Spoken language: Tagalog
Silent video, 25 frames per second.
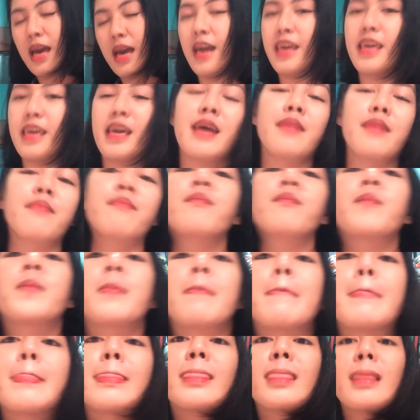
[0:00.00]
Ayan.
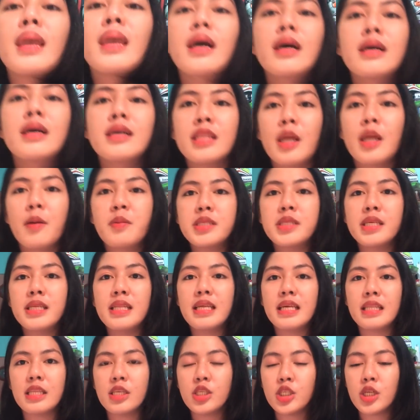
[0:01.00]
Tapos
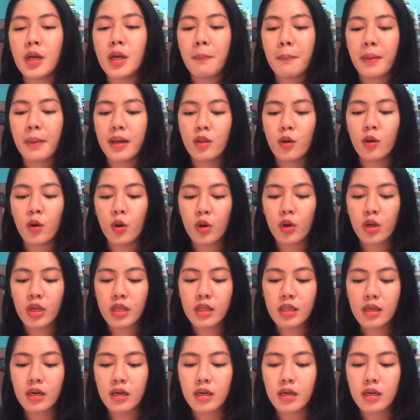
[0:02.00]
na natin siyang panoorin.